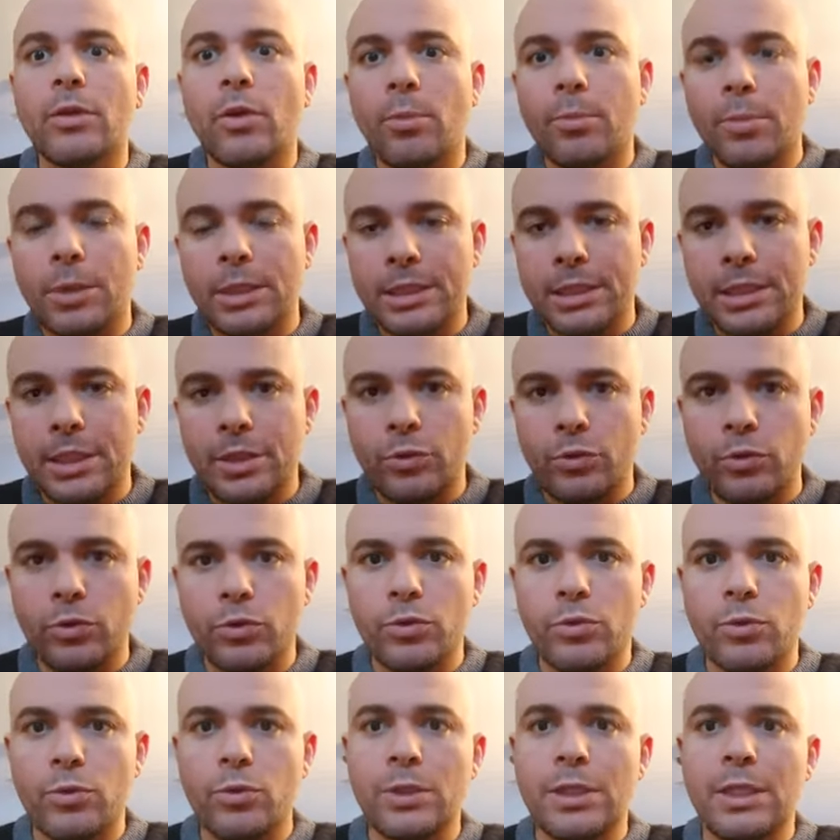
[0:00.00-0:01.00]
en place les choses,
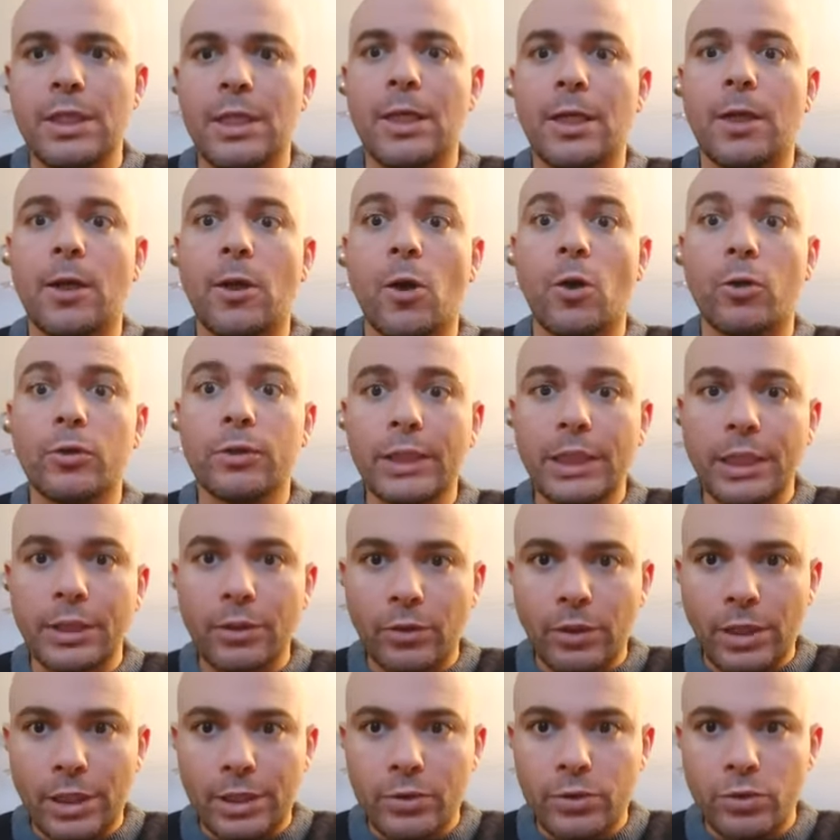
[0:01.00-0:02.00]
d'oser rentrer dans
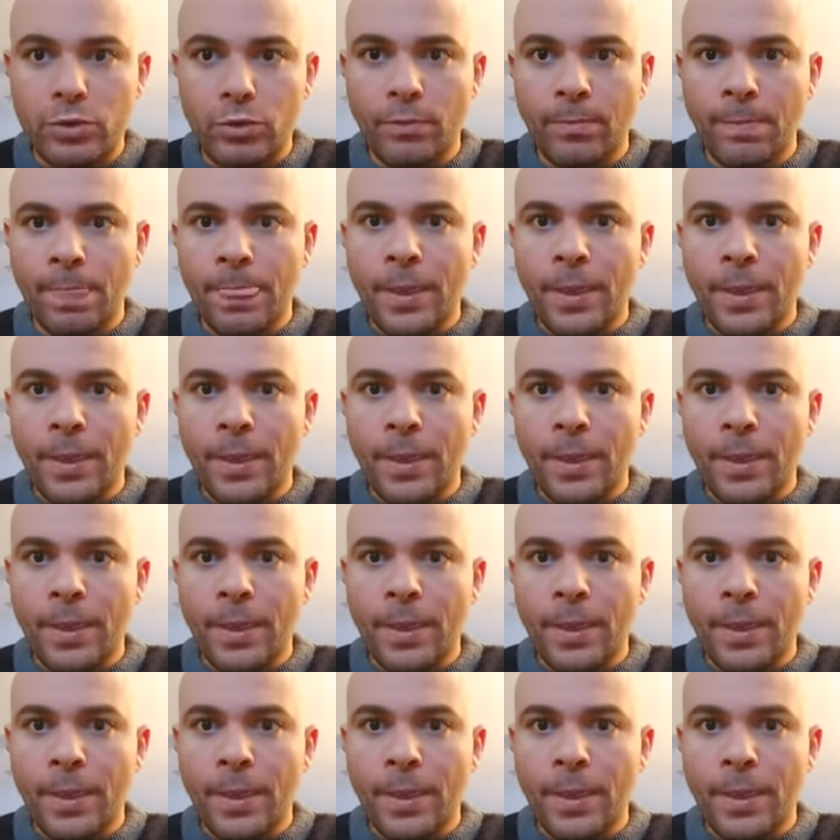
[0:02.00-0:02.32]
l'action,